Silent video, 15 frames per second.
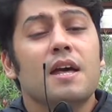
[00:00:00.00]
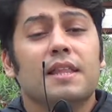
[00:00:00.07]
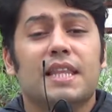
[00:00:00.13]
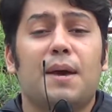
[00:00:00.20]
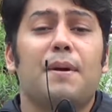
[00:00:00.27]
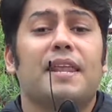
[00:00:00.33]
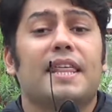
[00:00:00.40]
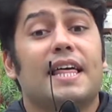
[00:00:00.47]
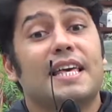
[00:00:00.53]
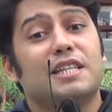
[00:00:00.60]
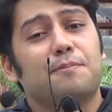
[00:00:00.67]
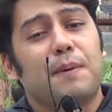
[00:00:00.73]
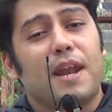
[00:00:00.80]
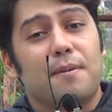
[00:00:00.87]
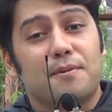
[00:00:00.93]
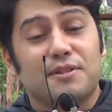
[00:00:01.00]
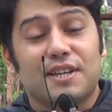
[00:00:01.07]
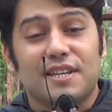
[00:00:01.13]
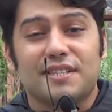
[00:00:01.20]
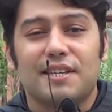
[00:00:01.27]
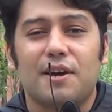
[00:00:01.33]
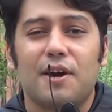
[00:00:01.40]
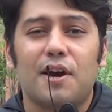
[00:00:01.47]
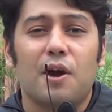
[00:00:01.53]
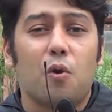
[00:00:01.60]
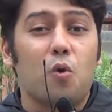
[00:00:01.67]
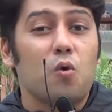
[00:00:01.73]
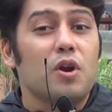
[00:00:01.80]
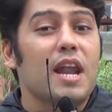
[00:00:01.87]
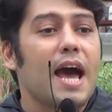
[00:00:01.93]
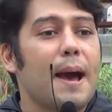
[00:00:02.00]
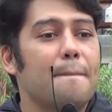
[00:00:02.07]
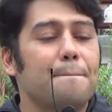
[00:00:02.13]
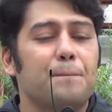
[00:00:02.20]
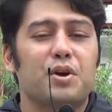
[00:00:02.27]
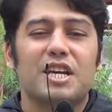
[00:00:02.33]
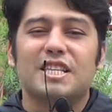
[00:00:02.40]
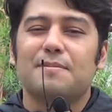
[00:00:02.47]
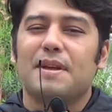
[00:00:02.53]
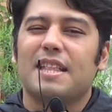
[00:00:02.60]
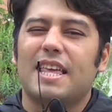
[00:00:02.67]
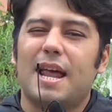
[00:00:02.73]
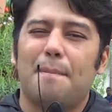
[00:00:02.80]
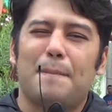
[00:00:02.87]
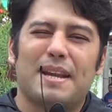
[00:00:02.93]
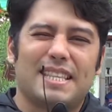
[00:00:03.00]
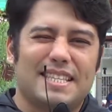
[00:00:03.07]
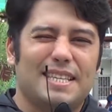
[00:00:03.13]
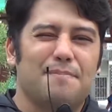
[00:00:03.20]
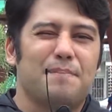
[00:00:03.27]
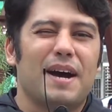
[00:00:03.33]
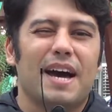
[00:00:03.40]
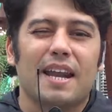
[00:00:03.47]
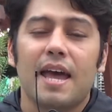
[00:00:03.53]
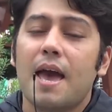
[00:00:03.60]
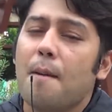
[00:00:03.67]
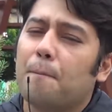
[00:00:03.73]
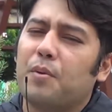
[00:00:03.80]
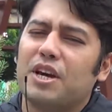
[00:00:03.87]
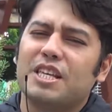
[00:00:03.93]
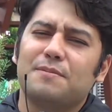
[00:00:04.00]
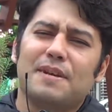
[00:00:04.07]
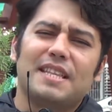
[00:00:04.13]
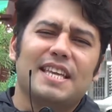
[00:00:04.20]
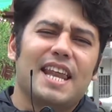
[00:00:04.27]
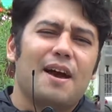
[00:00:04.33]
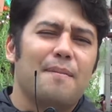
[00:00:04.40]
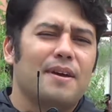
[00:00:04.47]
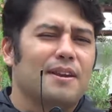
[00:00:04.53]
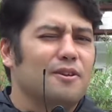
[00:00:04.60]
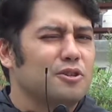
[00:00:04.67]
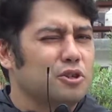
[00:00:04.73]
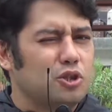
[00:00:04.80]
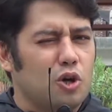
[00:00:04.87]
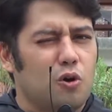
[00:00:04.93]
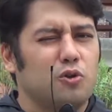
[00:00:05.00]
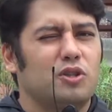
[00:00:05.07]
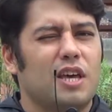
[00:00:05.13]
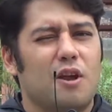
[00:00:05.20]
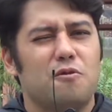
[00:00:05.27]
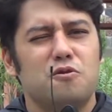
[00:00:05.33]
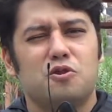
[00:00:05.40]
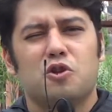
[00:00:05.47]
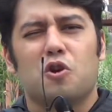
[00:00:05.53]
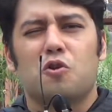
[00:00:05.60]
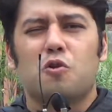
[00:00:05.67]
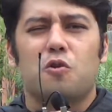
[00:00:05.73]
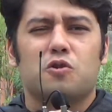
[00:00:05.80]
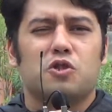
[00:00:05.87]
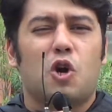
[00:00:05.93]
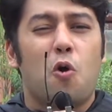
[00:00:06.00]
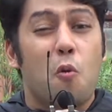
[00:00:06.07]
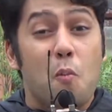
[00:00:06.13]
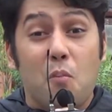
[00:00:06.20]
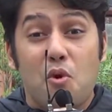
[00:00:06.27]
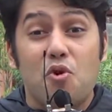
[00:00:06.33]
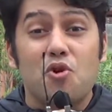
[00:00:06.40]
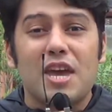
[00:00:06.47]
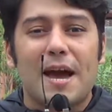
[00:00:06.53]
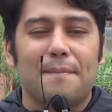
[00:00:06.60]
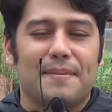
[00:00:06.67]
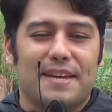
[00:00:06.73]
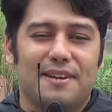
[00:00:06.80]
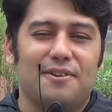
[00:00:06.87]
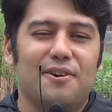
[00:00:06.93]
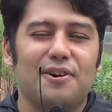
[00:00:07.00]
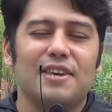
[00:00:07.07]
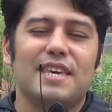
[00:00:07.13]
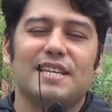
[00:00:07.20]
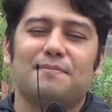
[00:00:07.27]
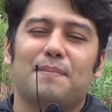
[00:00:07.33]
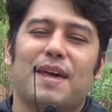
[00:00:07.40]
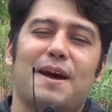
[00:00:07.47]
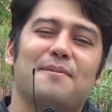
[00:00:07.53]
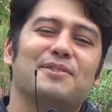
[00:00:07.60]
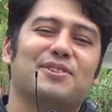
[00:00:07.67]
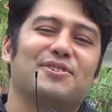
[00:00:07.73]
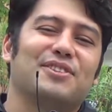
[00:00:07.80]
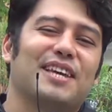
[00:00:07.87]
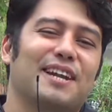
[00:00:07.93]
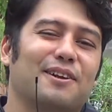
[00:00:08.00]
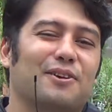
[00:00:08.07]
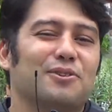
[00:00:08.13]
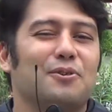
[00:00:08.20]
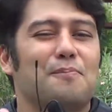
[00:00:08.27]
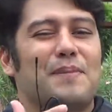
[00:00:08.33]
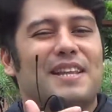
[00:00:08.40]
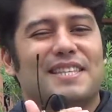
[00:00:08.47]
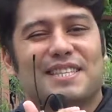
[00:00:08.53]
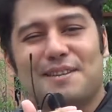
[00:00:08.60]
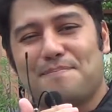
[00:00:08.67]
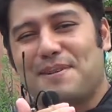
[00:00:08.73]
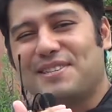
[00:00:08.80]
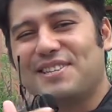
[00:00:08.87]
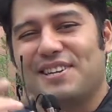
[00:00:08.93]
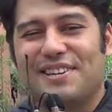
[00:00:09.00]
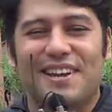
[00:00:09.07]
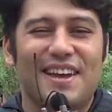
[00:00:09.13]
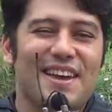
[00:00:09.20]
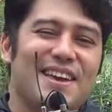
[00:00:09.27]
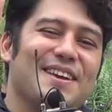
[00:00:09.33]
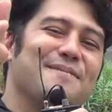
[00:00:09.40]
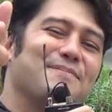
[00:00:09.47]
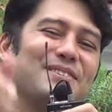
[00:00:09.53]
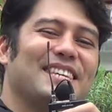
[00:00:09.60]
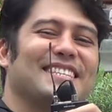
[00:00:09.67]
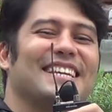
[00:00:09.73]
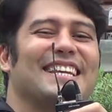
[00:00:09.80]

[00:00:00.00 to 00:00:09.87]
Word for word: de verdad esperamos que se unan, puedes venir a participar, puedes venir a ver los shows, será un show, muy ameno y esperamos contar con tu participación. Muchas